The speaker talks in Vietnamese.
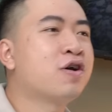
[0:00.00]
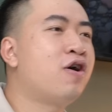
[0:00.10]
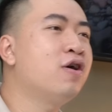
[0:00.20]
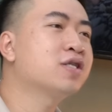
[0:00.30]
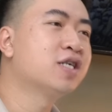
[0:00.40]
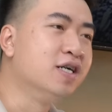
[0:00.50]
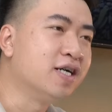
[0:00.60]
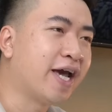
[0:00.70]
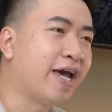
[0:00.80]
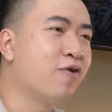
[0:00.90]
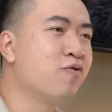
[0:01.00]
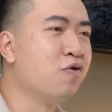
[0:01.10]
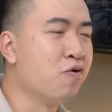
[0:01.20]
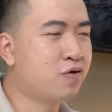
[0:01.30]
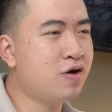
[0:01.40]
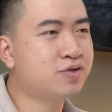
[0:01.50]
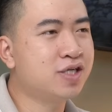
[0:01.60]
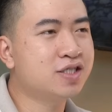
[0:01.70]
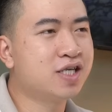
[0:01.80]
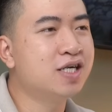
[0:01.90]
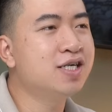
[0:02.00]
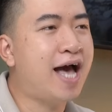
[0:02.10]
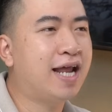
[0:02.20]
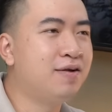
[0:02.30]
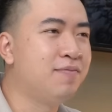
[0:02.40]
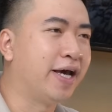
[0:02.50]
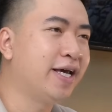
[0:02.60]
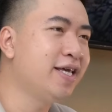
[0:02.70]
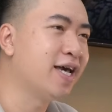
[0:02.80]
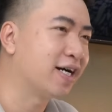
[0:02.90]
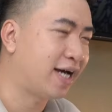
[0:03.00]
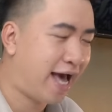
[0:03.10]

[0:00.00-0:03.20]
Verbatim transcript: có thương hiệu nguồn gốc xuất xứ Anh, Mỹ, Nhật,